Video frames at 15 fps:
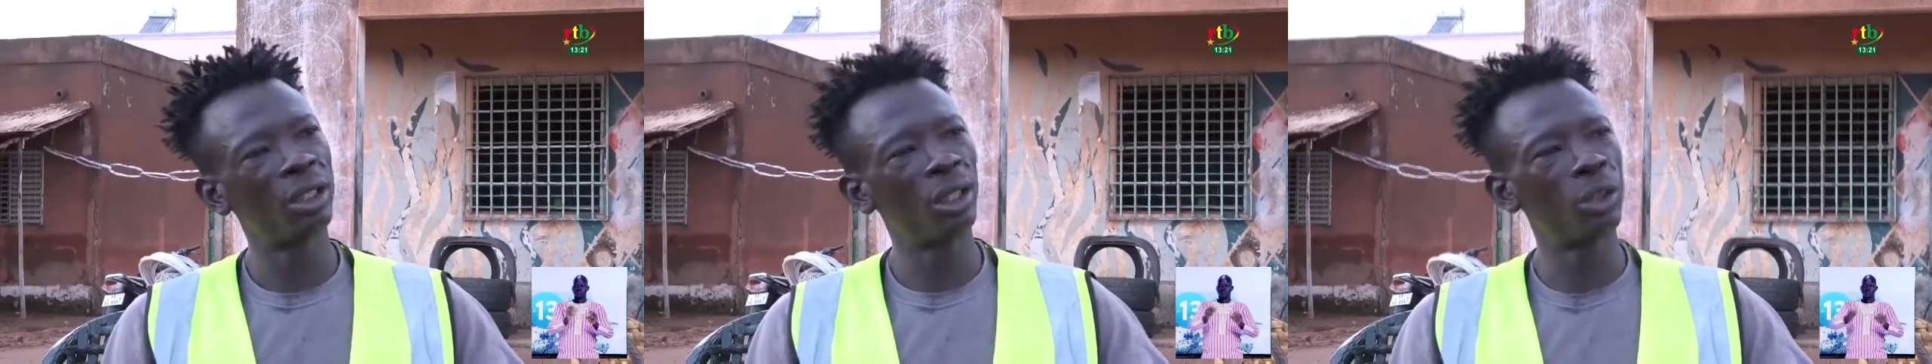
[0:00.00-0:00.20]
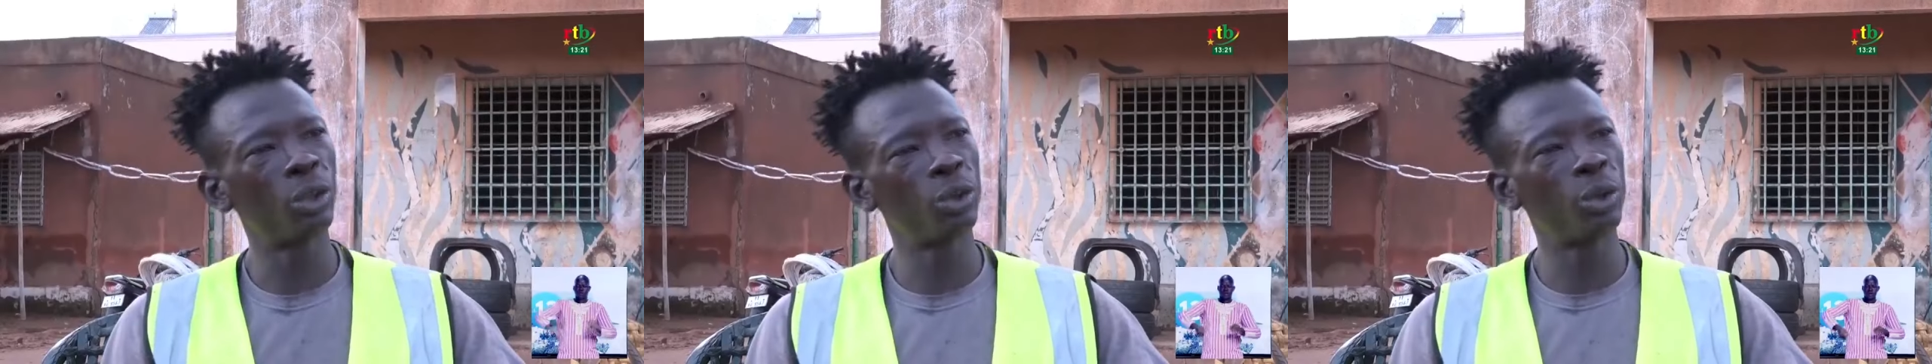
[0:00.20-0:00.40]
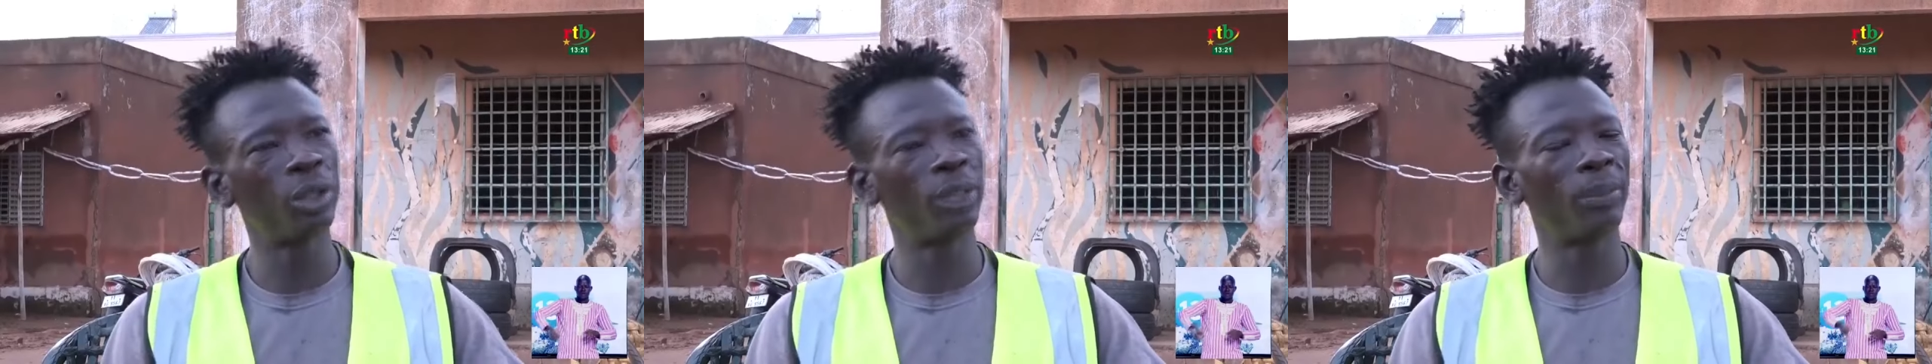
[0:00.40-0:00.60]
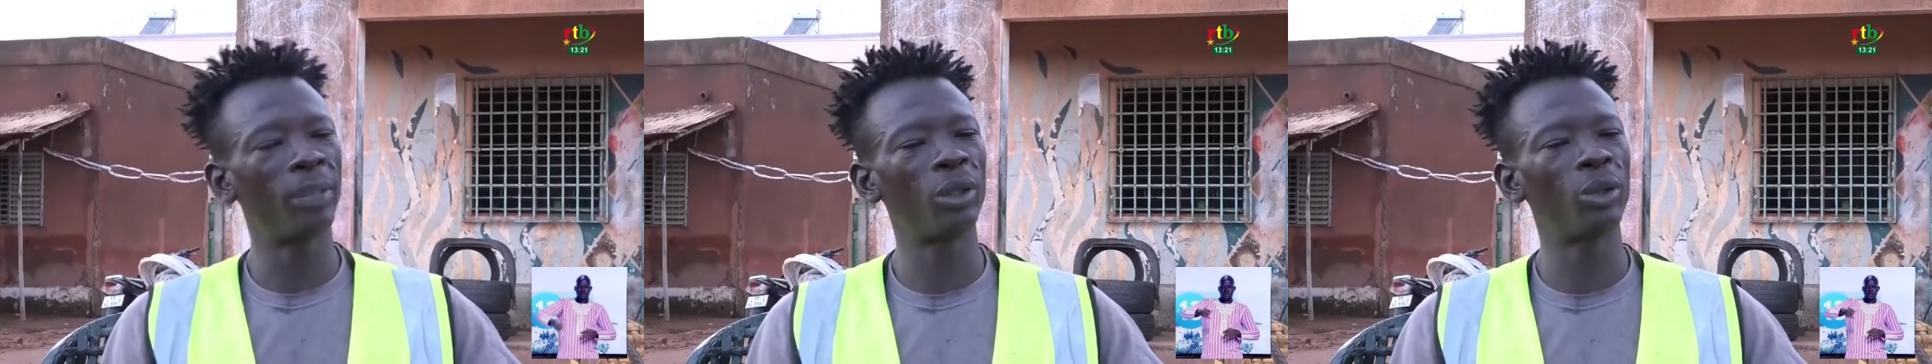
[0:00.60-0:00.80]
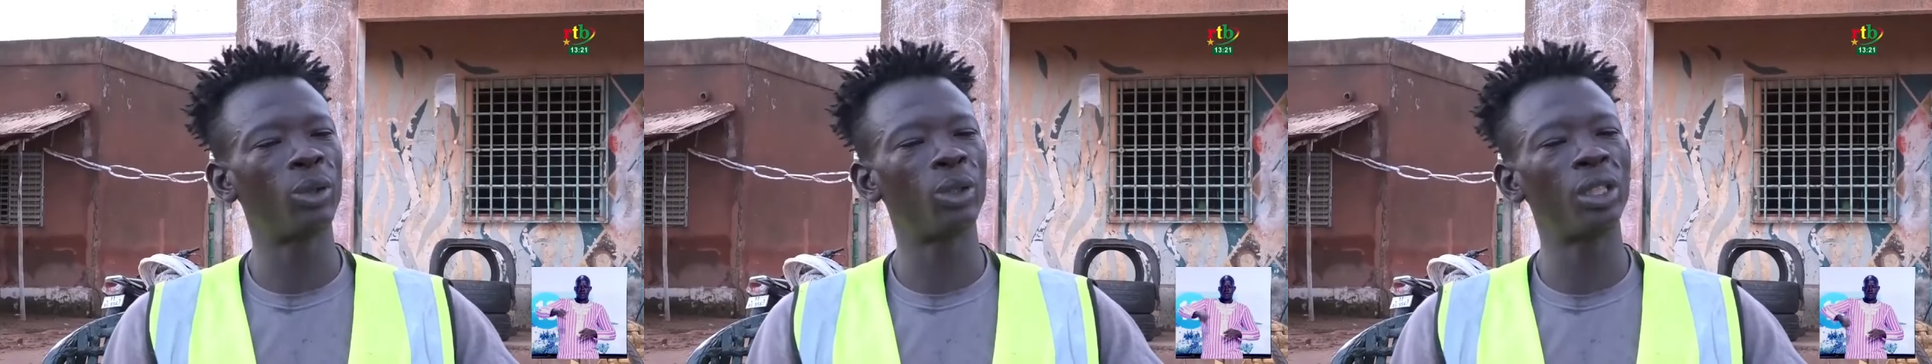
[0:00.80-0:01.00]
et tous ils
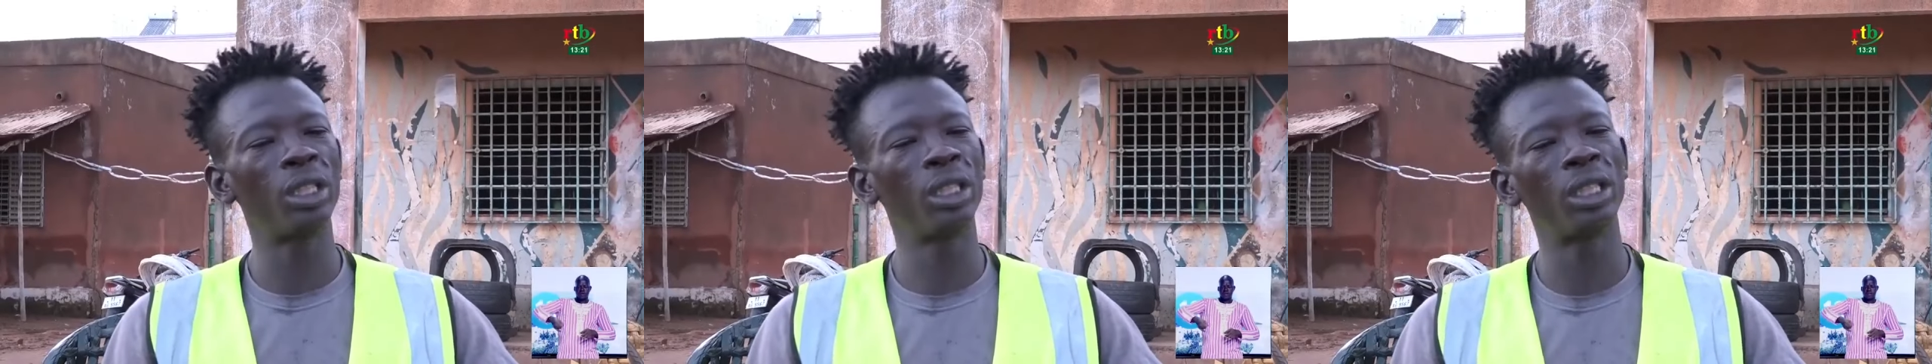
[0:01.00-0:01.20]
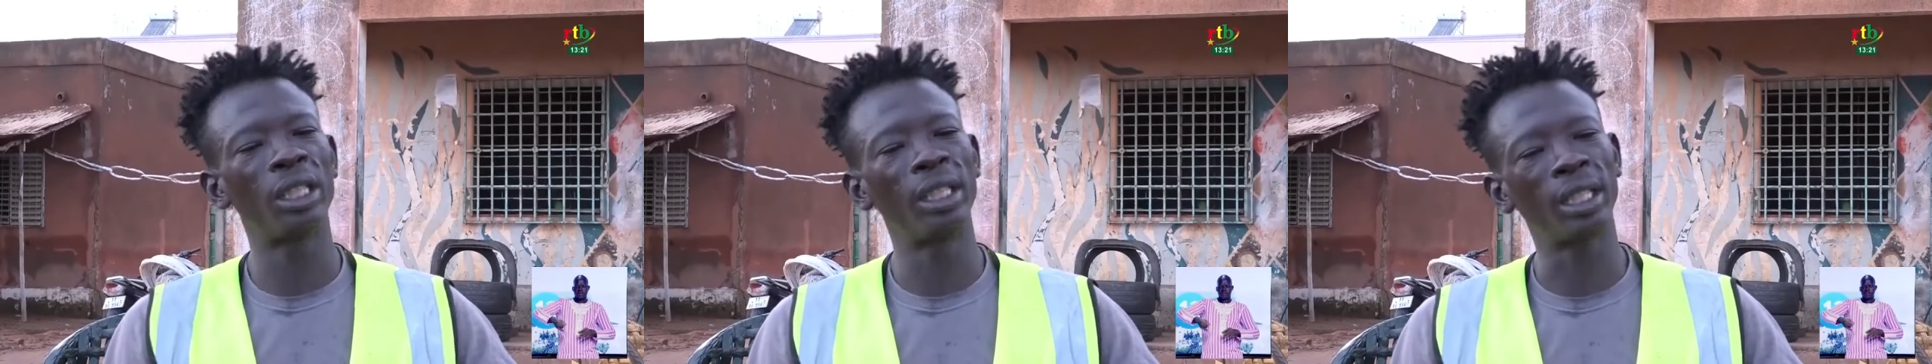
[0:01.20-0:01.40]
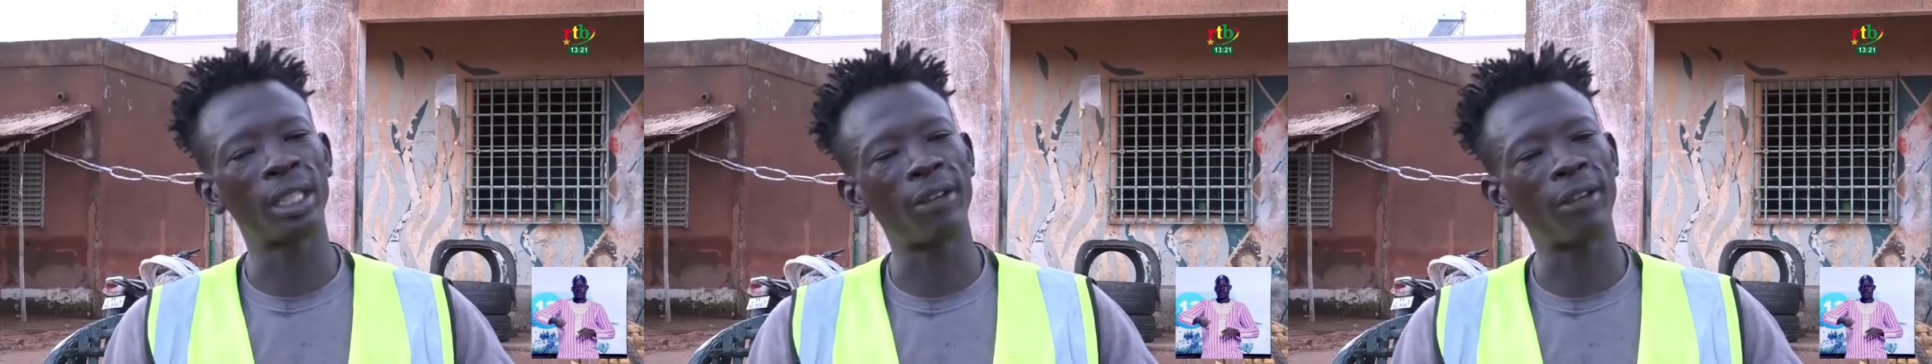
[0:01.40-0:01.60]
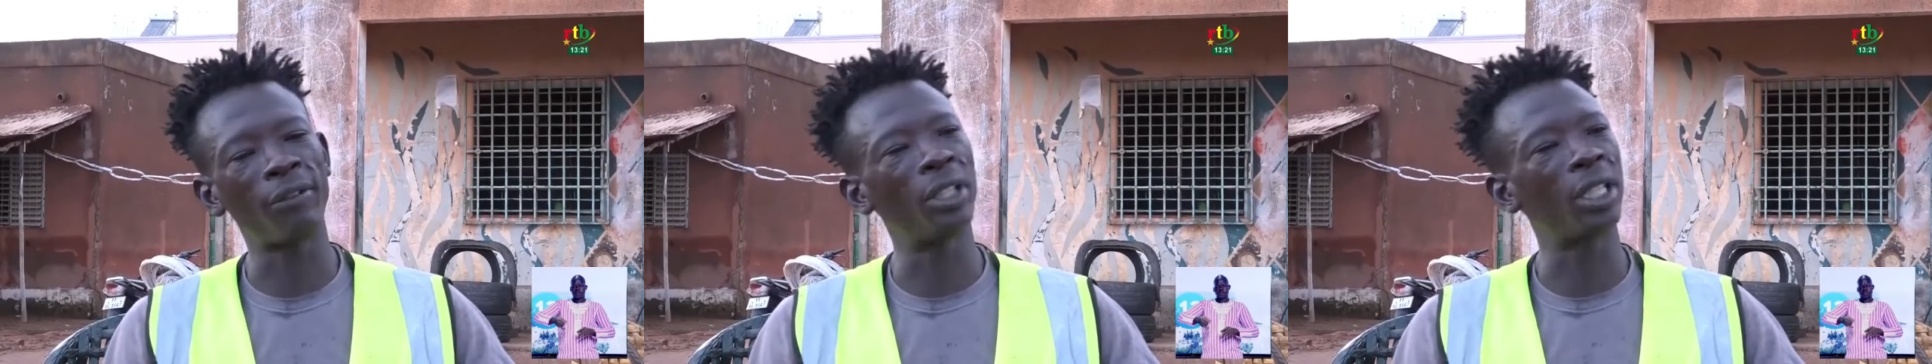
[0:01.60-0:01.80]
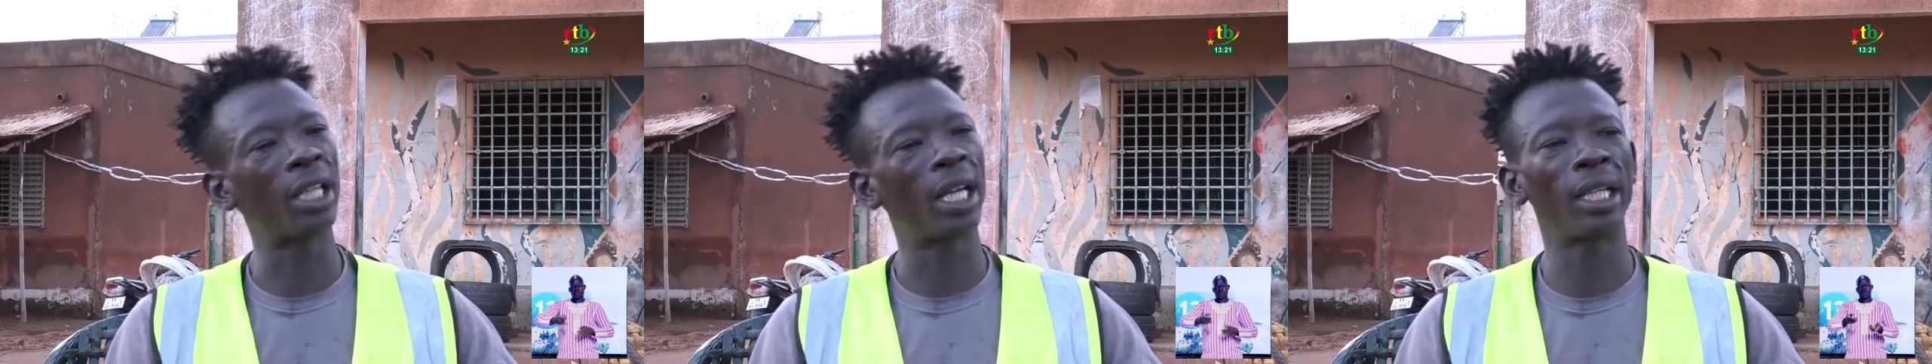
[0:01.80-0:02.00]
payent aussi, le
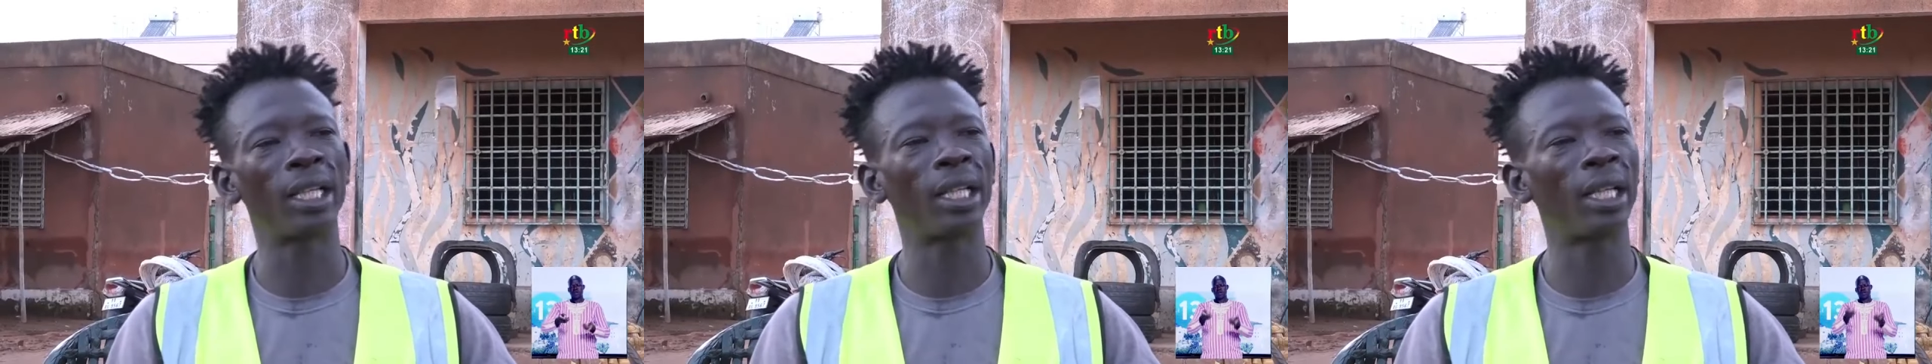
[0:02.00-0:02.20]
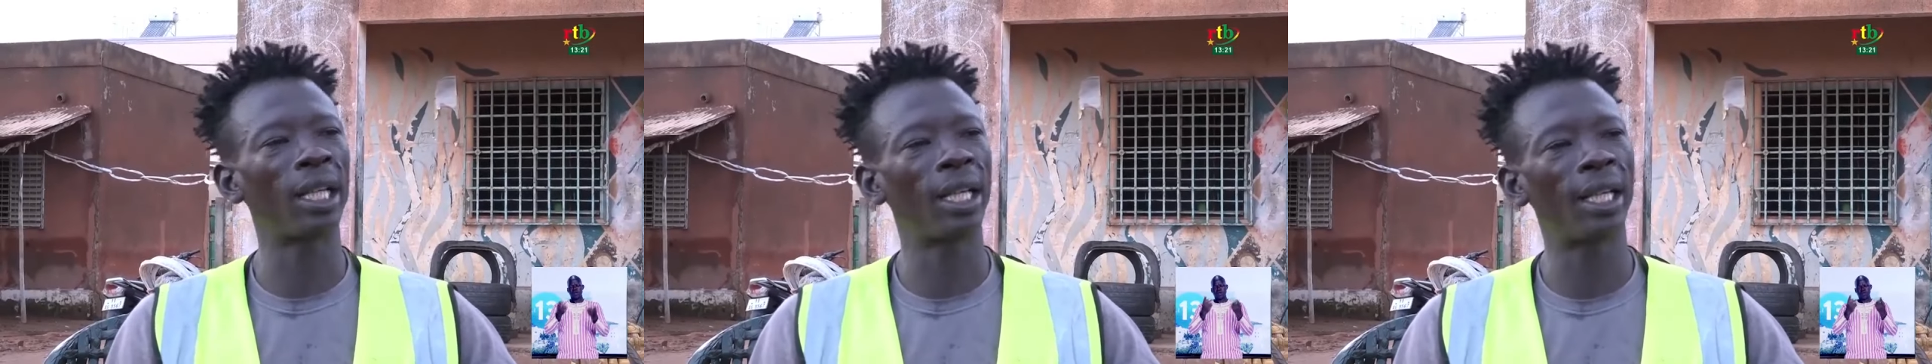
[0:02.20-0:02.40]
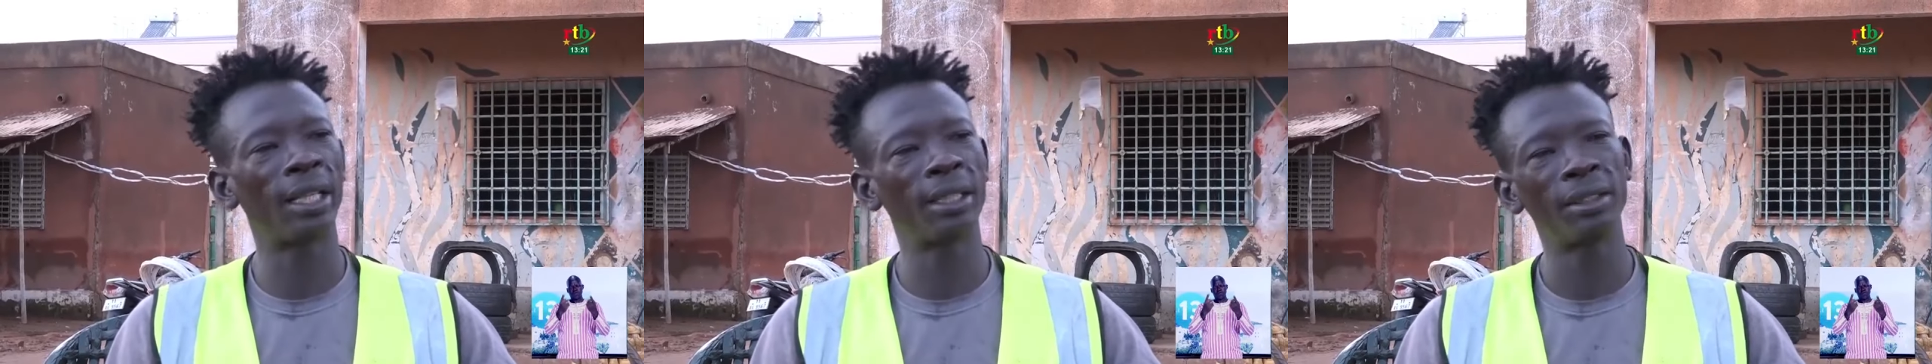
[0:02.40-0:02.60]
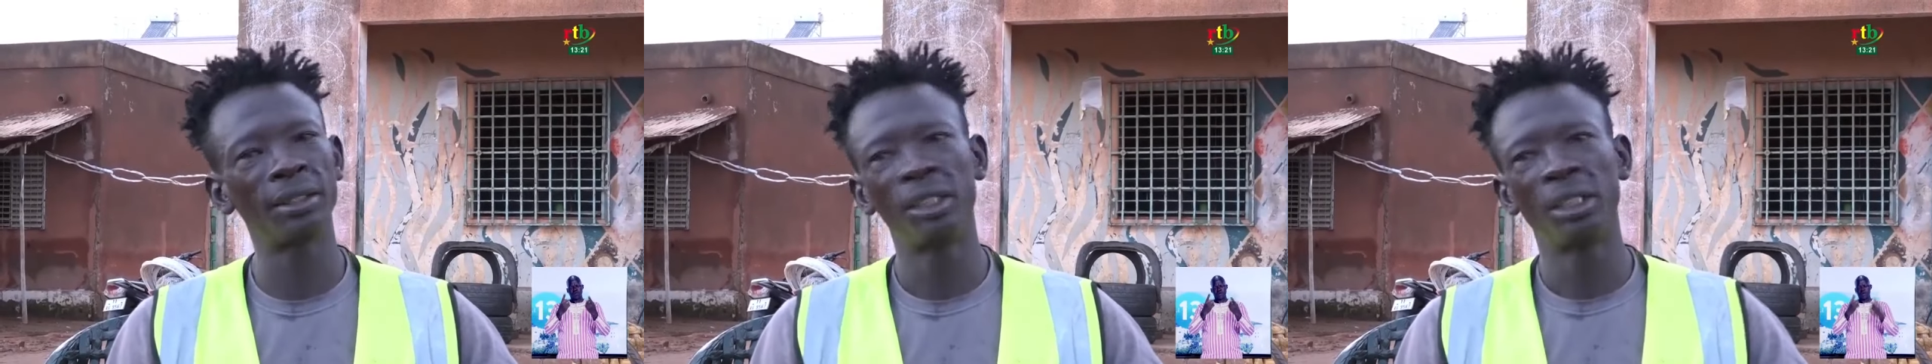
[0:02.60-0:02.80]
cafétariat.